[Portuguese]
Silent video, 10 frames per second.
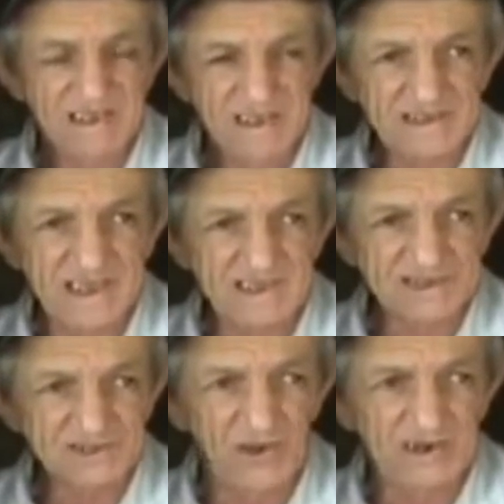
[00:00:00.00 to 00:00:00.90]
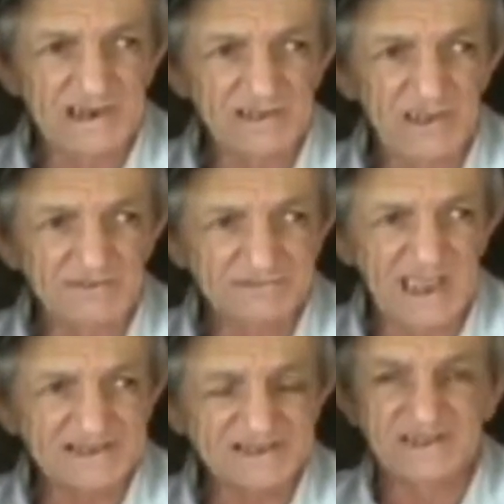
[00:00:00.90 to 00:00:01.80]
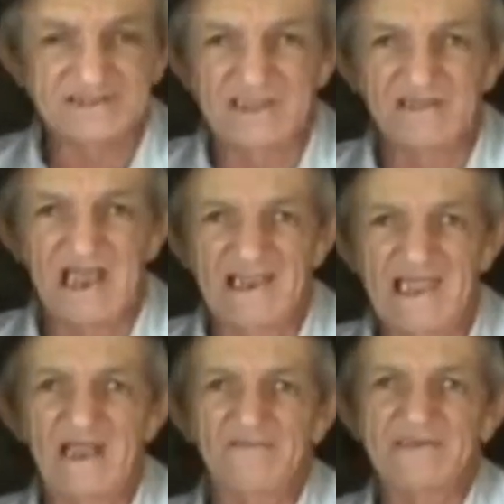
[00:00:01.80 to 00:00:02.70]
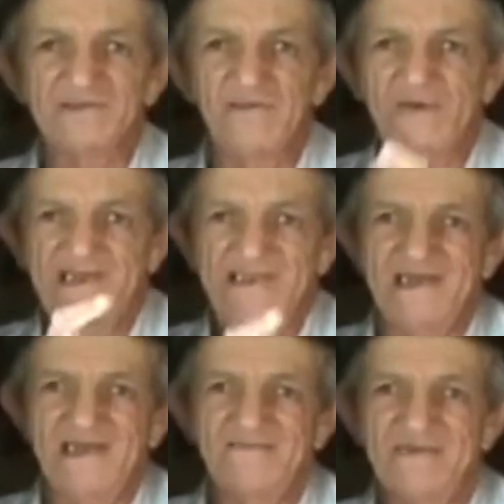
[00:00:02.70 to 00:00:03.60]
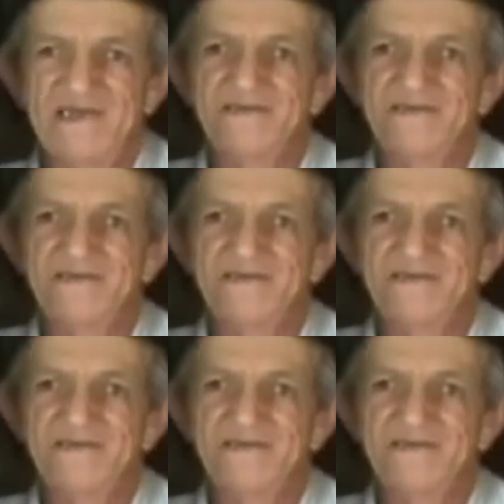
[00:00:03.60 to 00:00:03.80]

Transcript: e quem sorta não está sentindo as lágrimas que o pai derrama.